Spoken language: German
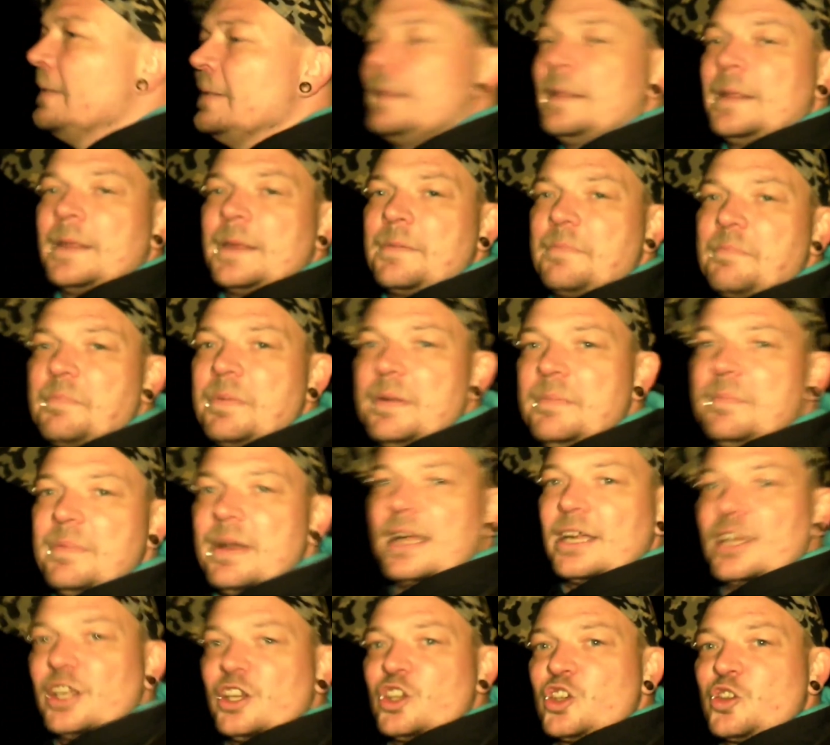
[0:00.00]
Ich bin mal
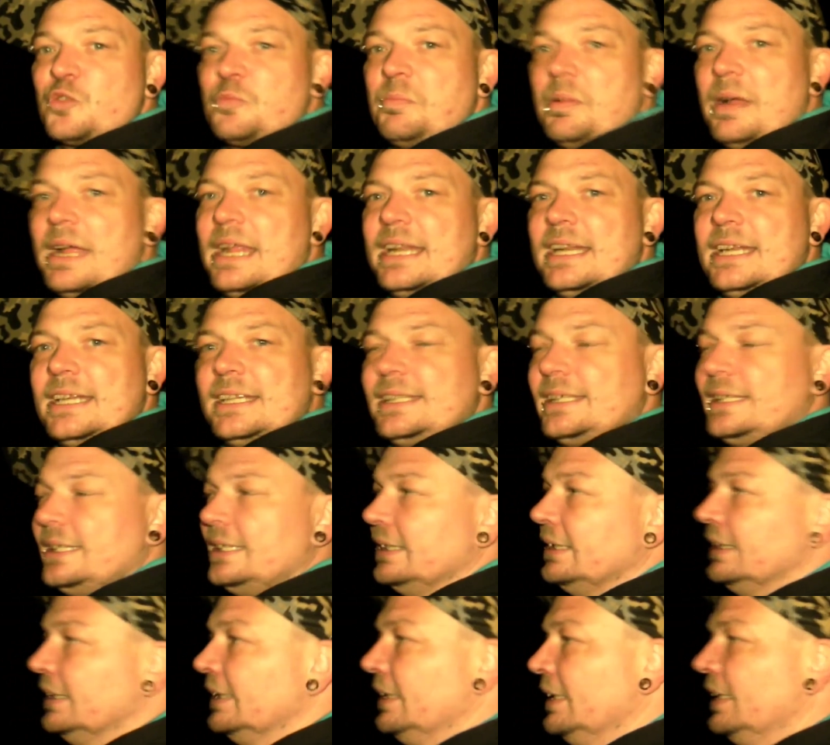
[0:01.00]
gespannt,
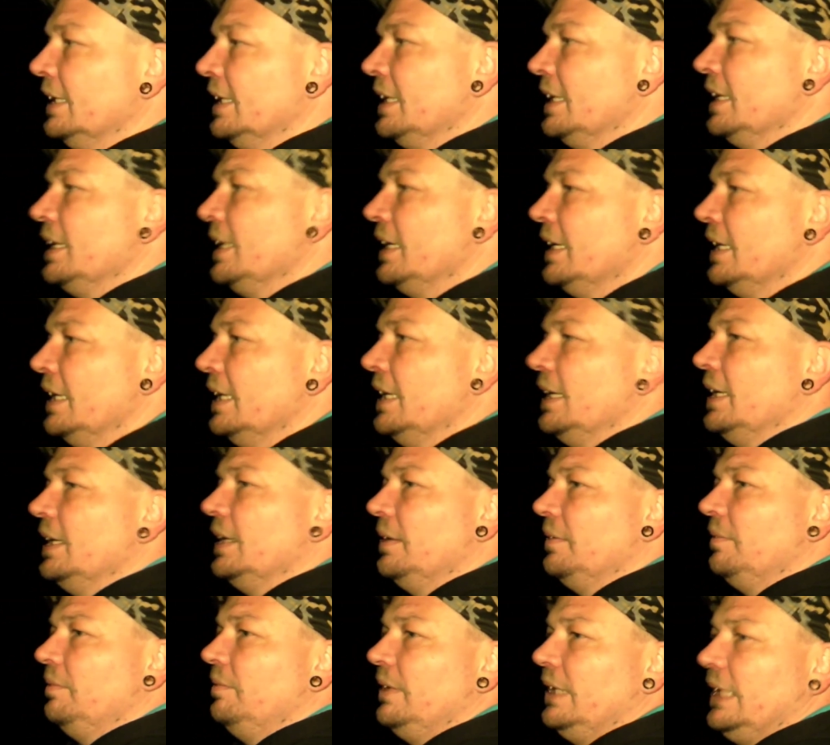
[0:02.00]

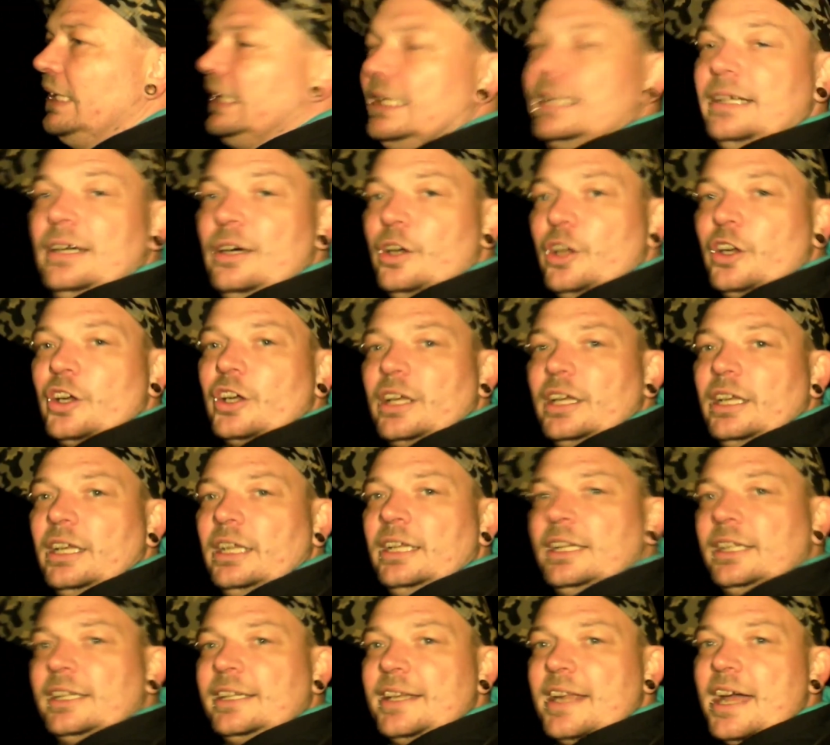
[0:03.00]
wie ihr eure
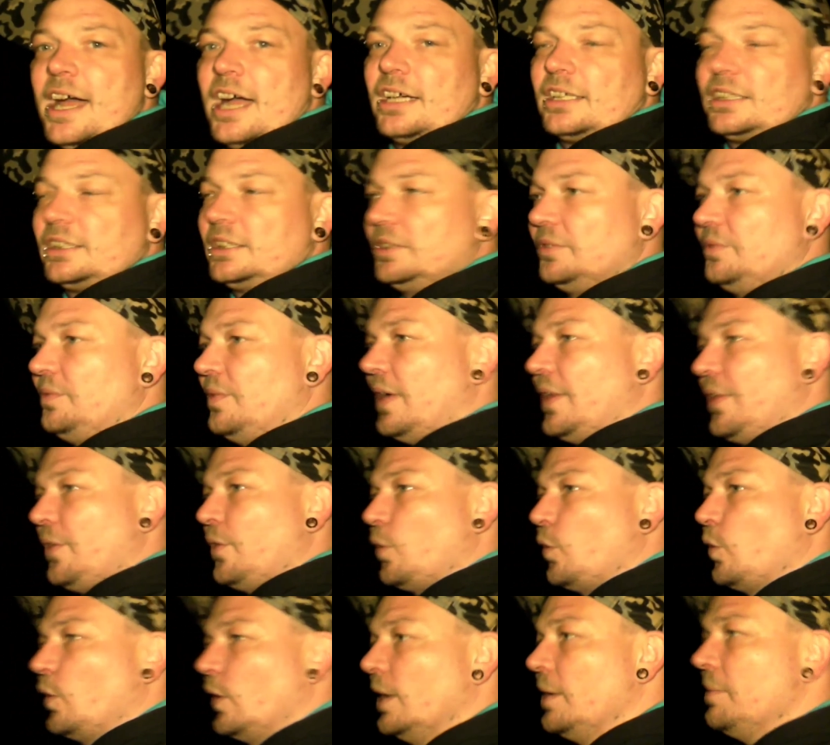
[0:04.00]

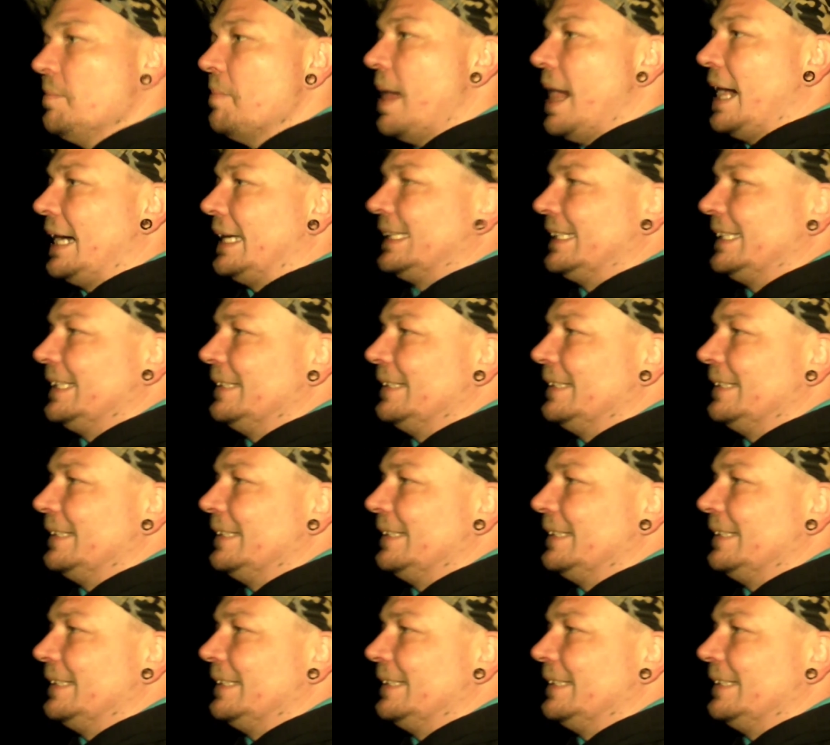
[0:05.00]
Nachtwanderungen macht.